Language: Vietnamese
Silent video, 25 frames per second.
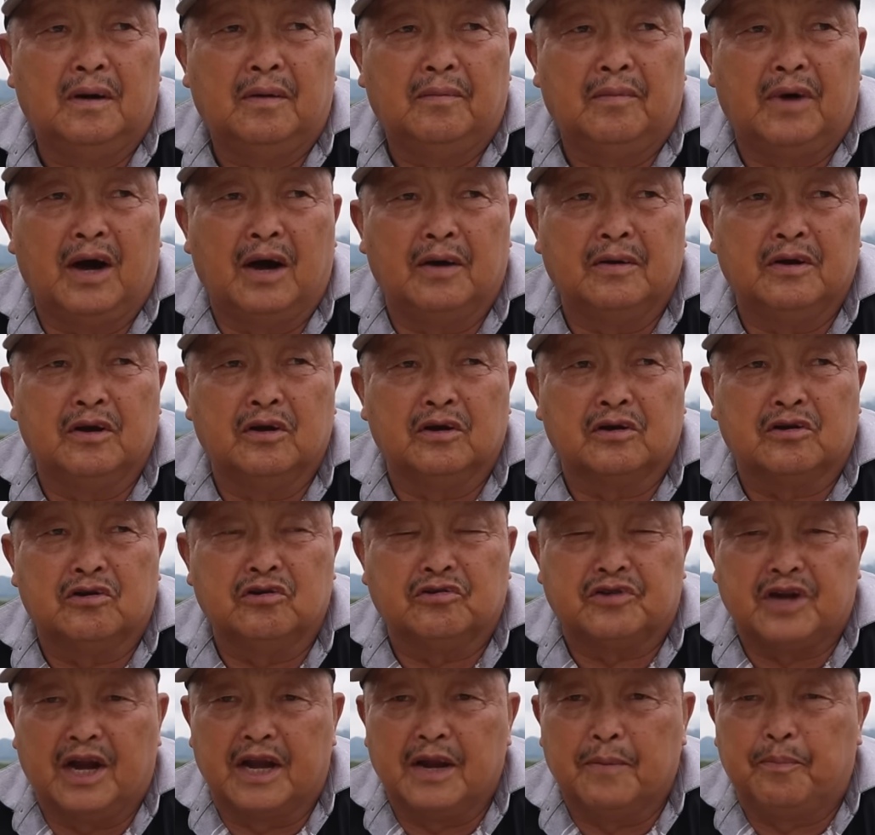mà nơi
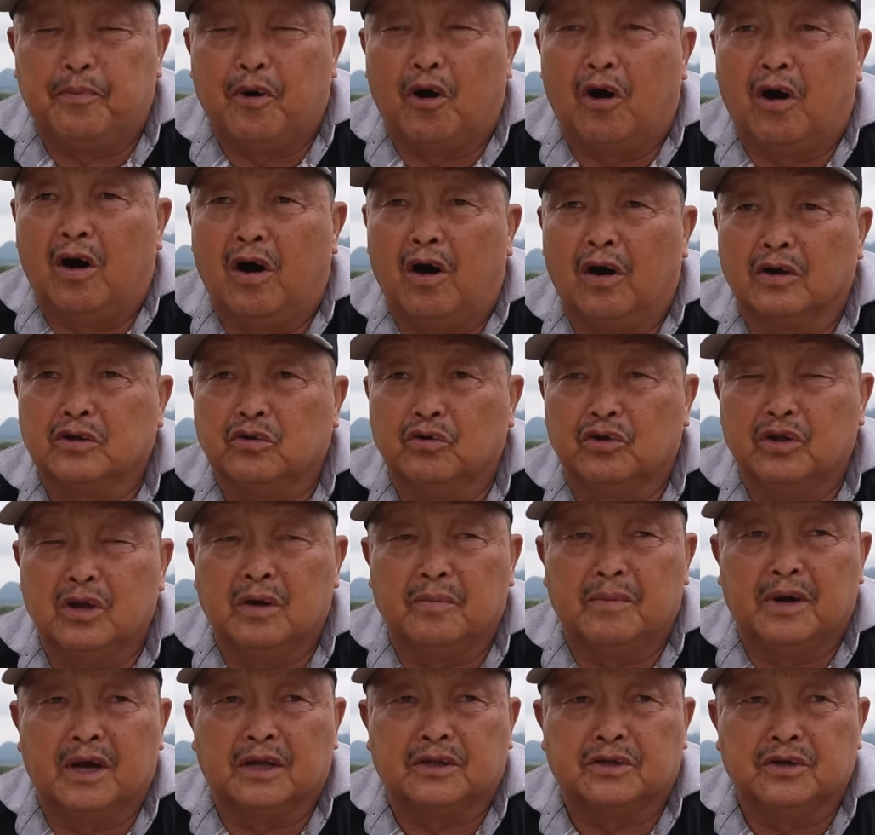cứ trái này phỏ thôi
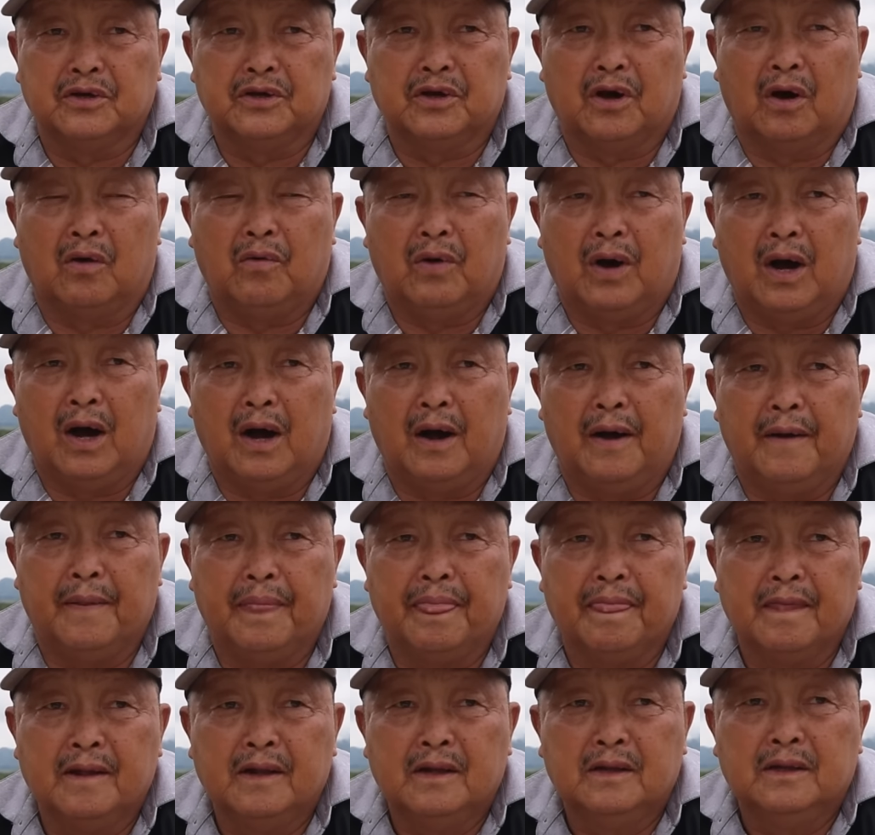đó mà tôi giàu vào
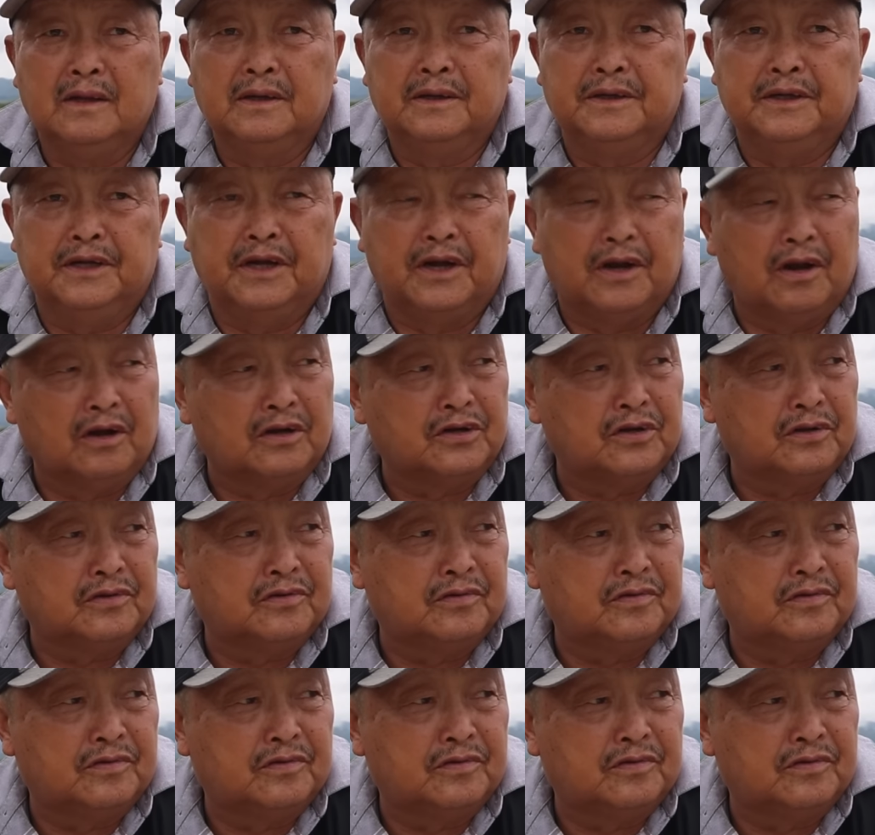nhớ nó